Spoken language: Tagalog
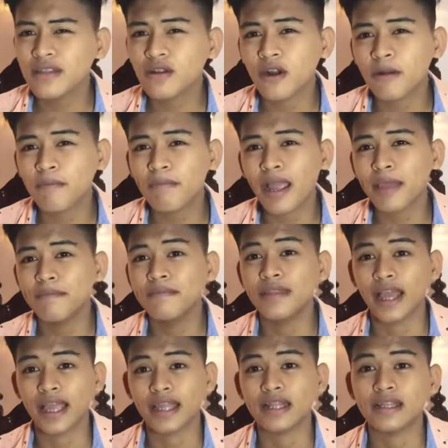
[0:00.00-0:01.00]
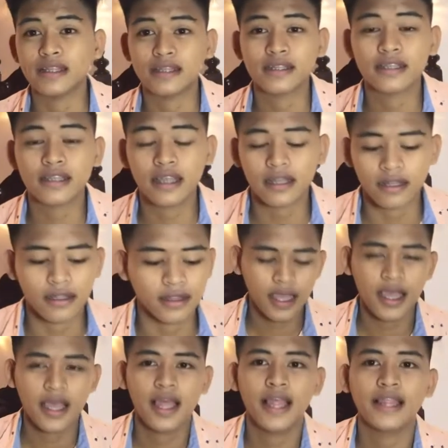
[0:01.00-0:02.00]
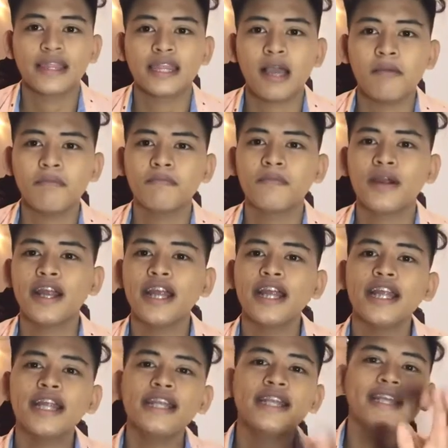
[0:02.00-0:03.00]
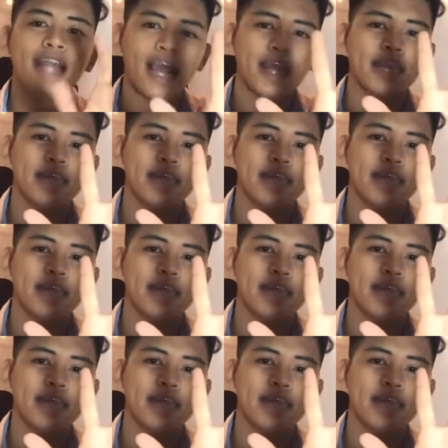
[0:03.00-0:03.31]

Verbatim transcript: or 5'9. Number 9.